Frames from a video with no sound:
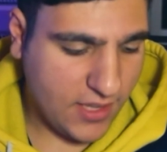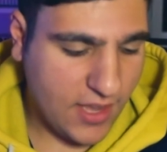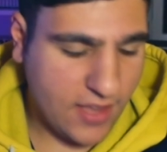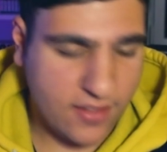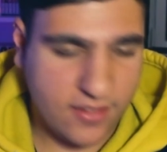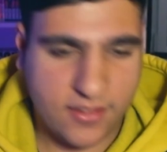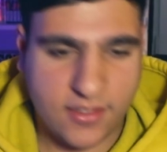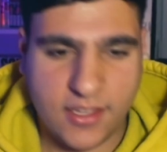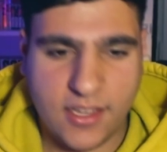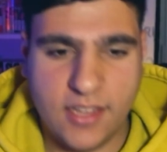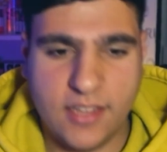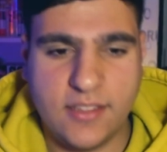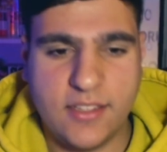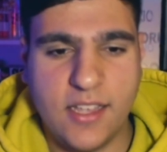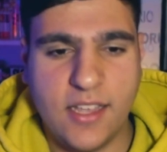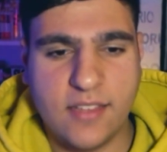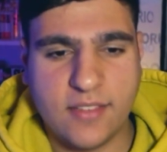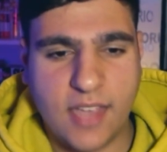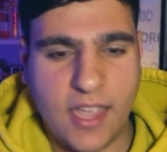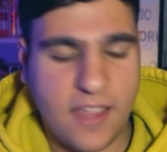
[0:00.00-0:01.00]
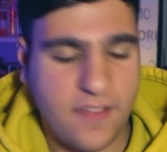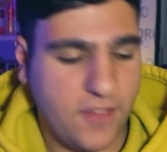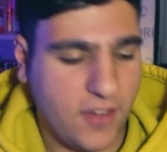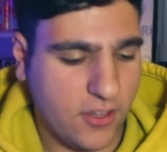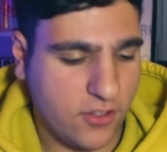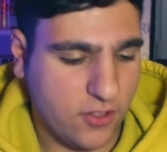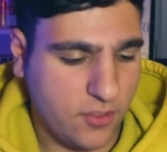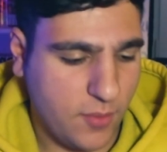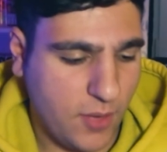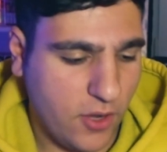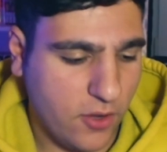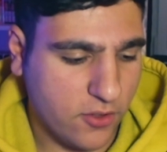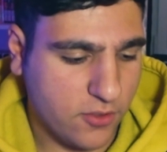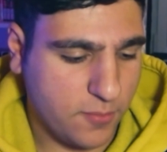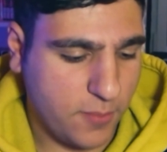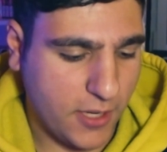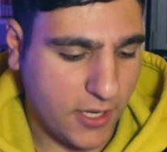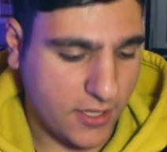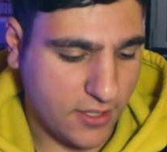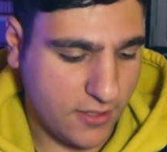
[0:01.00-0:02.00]
Der ist, der ist einfacher zum
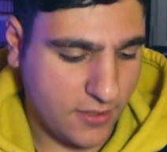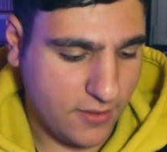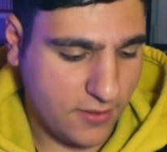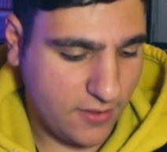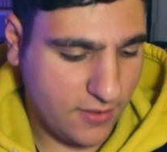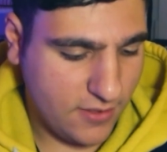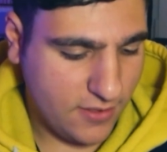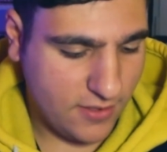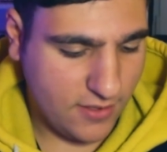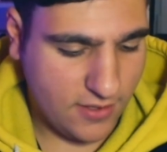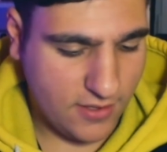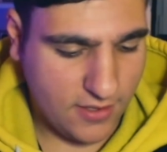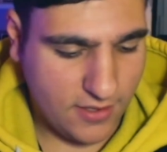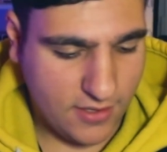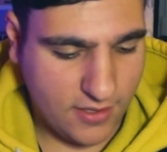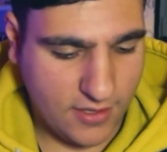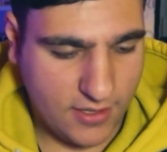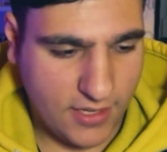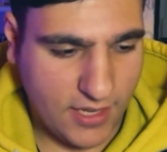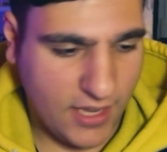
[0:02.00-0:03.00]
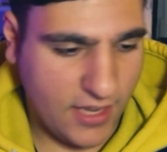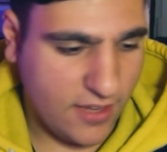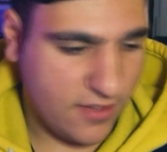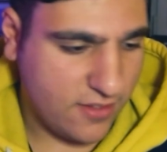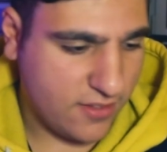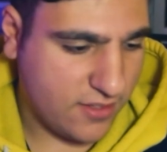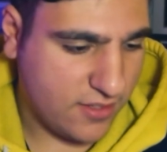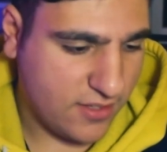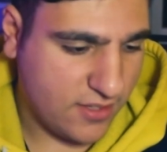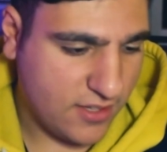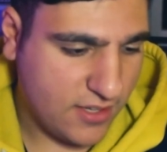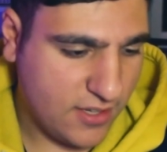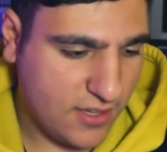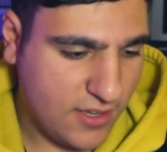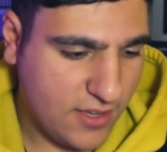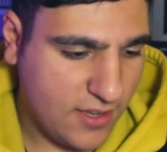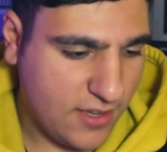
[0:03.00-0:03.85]
Auspacken. Nice.